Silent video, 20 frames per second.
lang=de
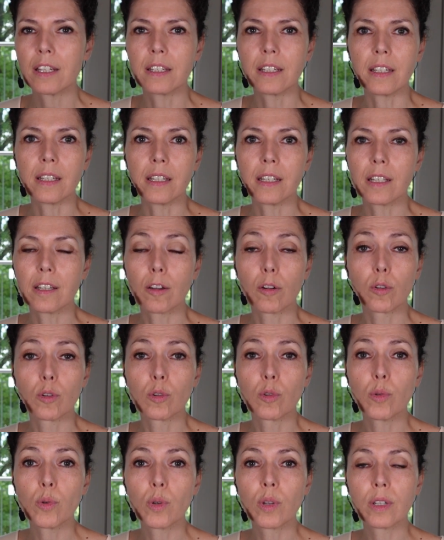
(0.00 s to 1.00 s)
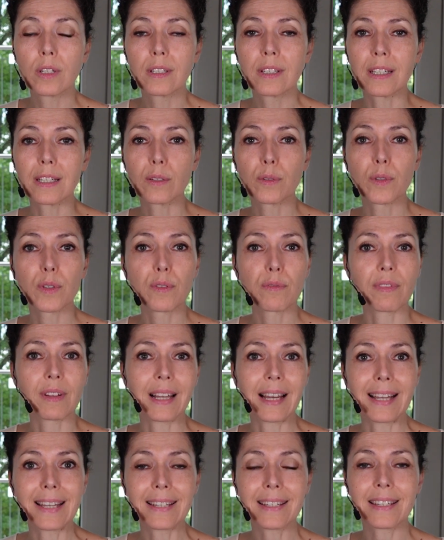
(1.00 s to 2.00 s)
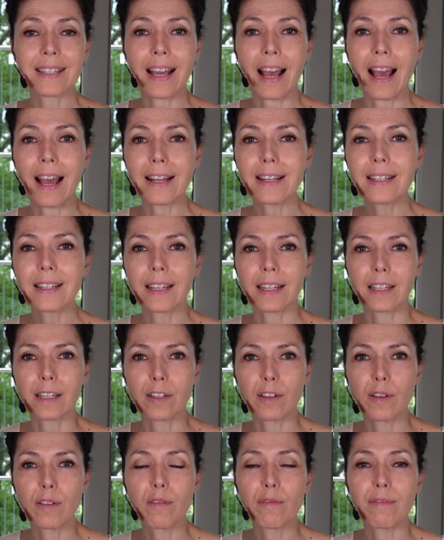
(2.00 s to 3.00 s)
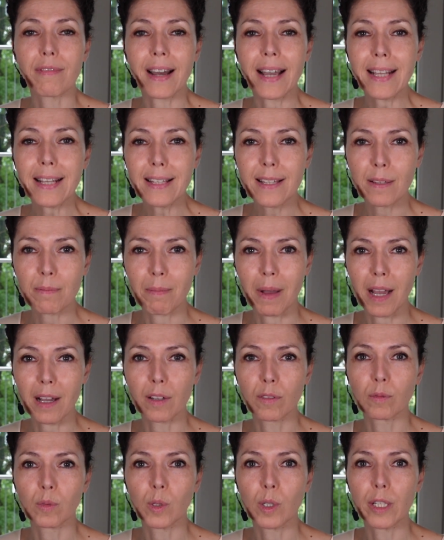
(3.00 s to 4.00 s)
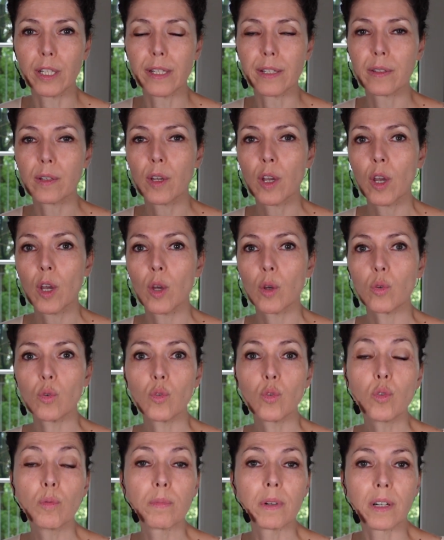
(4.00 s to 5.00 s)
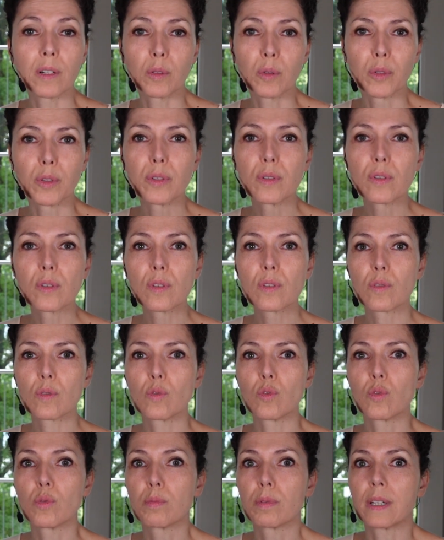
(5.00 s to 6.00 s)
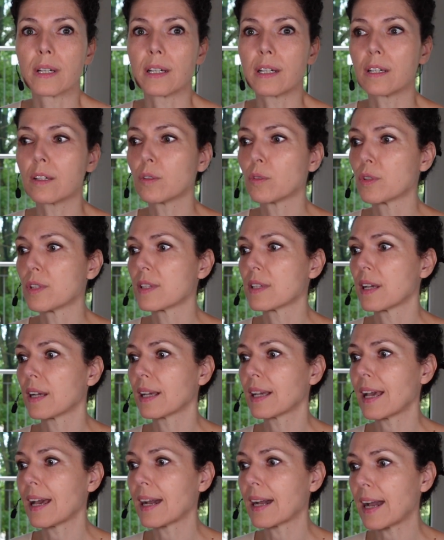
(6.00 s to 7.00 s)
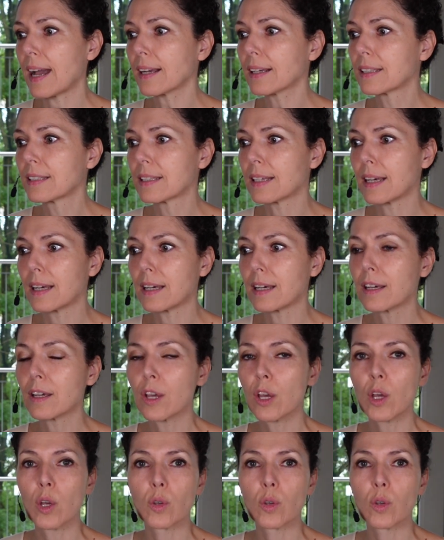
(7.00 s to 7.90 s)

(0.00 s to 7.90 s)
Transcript: die Lügen, die uns vielleicht andere weismachen wollen über uns, über unseren Charakter,